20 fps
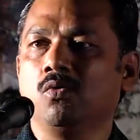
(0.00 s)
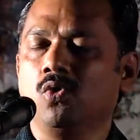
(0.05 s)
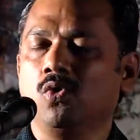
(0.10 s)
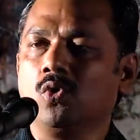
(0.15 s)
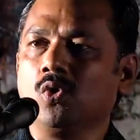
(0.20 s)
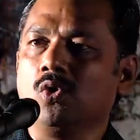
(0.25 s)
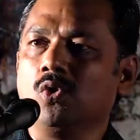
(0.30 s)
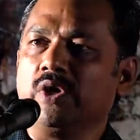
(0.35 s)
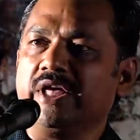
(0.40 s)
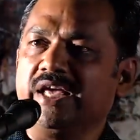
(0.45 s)

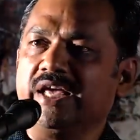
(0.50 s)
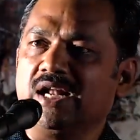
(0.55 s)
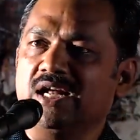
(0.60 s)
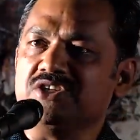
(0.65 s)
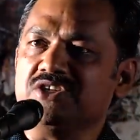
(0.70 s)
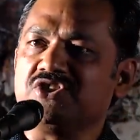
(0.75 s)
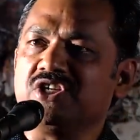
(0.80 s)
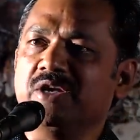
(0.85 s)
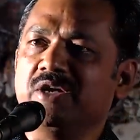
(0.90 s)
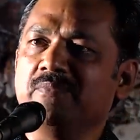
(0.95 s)
உங்களுடைய
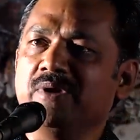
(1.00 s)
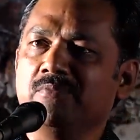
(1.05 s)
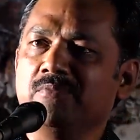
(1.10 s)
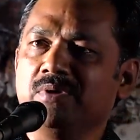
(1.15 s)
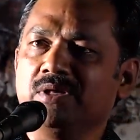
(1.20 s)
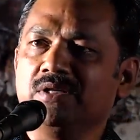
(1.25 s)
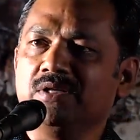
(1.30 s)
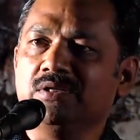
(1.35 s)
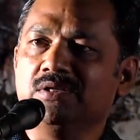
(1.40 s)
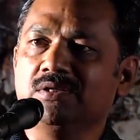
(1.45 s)
லட்சியம்
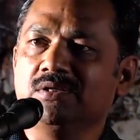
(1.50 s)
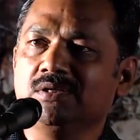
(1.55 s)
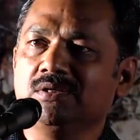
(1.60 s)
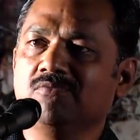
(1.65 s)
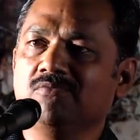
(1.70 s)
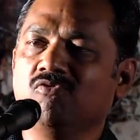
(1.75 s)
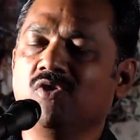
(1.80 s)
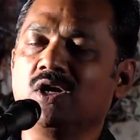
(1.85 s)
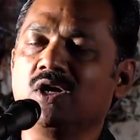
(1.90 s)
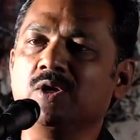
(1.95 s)
என்பது
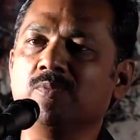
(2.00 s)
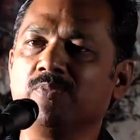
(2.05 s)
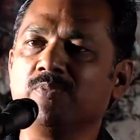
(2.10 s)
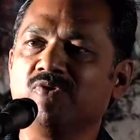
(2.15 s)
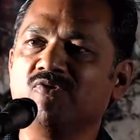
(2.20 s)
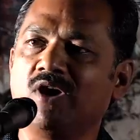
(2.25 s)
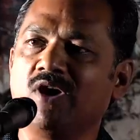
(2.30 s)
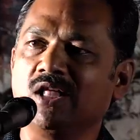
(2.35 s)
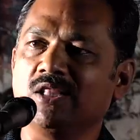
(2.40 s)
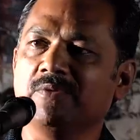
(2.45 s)

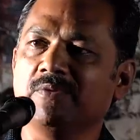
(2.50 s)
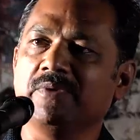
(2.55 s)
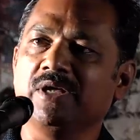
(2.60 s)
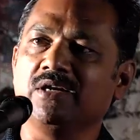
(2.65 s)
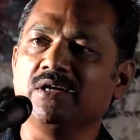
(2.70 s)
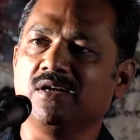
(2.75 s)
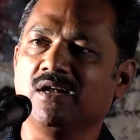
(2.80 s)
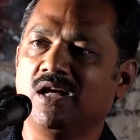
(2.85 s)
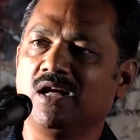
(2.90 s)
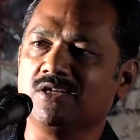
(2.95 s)
வகுப்புவாதம்
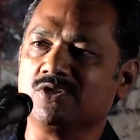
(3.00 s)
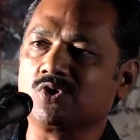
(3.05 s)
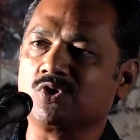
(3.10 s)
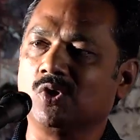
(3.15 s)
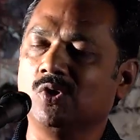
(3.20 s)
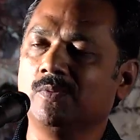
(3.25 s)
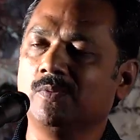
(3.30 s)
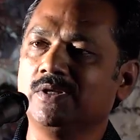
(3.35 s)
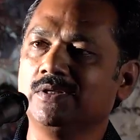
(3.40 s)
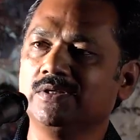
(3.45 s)
என்று நான்
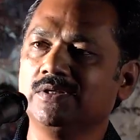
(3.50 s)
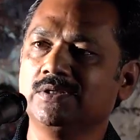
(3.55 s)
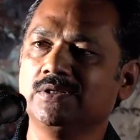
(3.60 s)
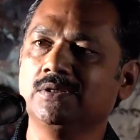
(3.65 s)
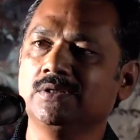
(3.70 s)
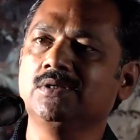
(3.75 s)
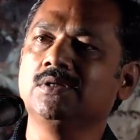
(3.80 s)
சொல்வது